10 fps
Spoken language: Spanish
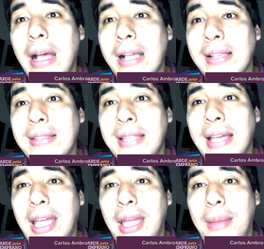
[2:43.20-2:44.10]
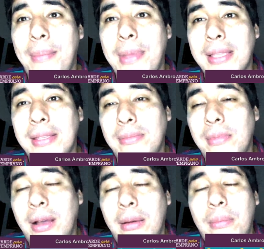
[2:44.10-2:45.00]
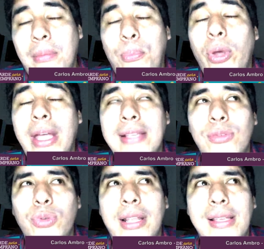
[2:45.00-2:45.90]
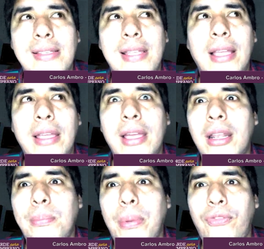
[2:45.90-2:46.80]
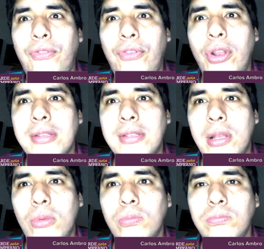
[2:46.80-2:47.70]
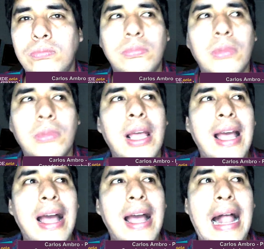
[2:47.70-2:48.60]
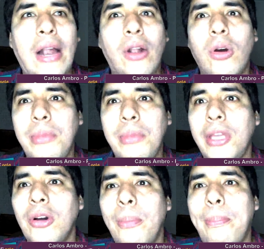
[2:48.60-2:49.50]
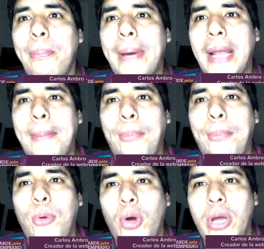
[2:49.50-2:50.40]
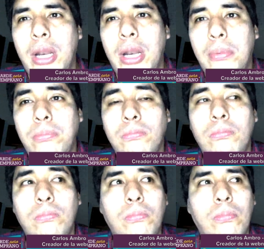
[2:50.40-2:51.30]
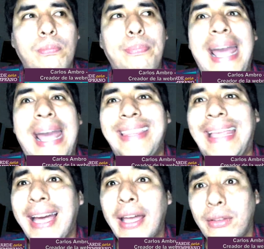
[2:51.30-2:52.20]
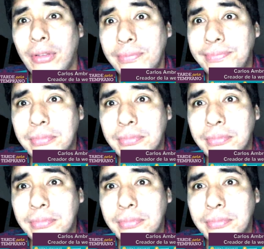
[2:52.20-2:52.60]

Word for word: hasta que me voy a estudiar este taller, prefiero hacer un algo mío para poder practicar, ¿no?